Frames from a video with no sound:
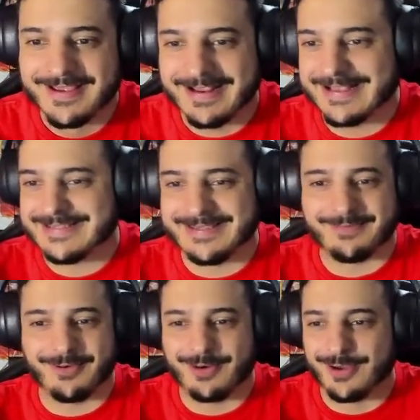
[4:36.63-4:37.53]
Casi
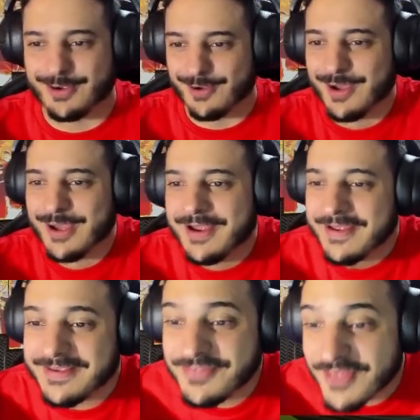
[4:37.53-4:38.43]
era loco.
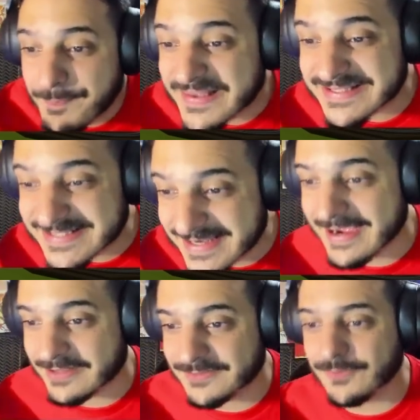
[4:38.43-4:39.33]
Y DPC
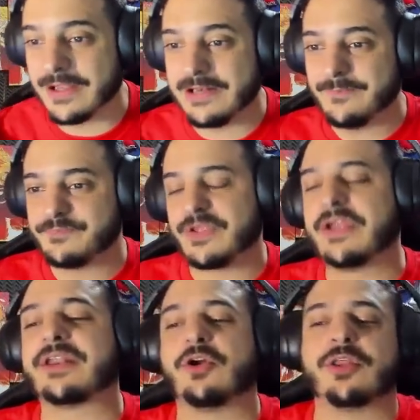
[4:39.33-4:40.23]
actual,
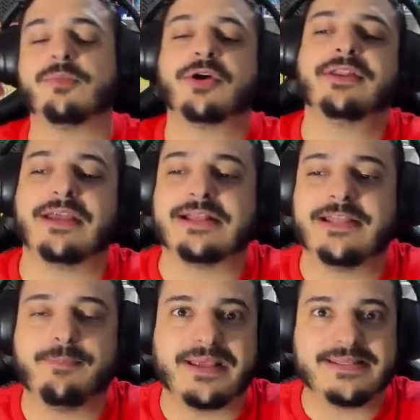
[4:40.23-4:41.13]
Recordemos, gente, que el
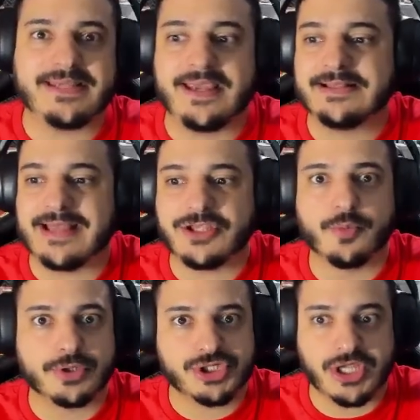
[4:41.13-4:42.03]
DPS es el daño
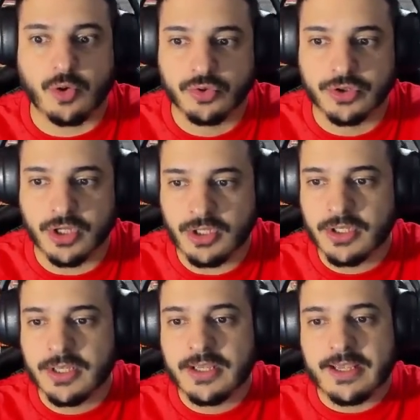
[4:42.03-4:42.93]
por segundo,
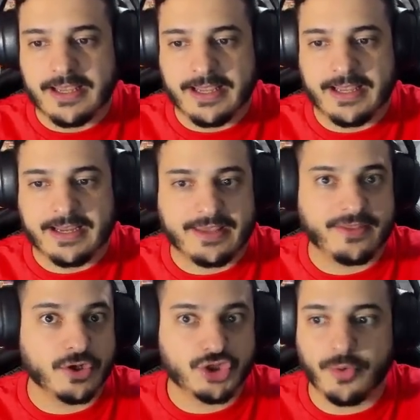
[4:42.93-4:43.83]
eh, que es
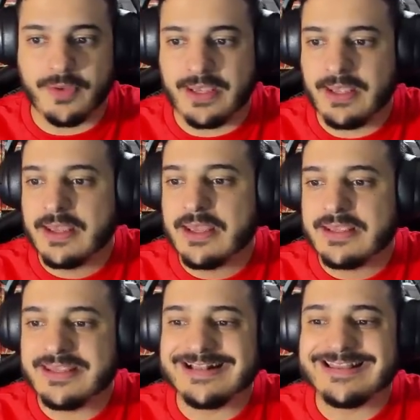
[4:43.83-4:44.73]
de 8B,
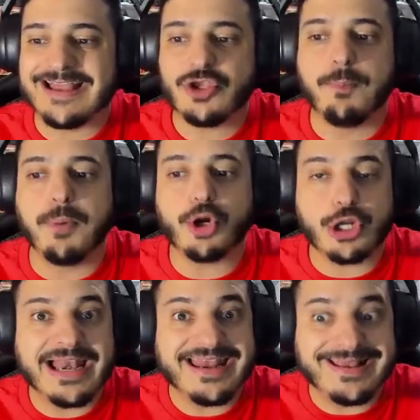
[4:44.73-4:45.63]
y el daño por
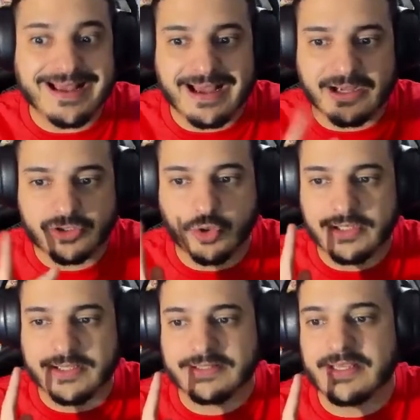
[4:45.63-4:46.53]
clic
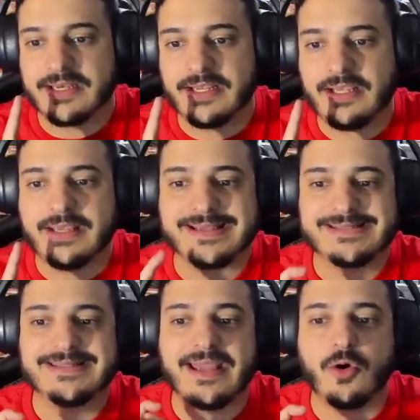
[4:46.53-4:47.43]
actual que tiene
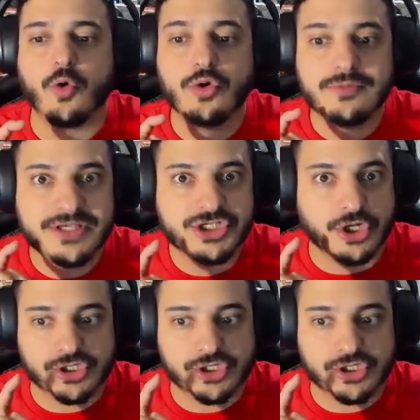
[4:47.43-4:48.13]
es de un millón.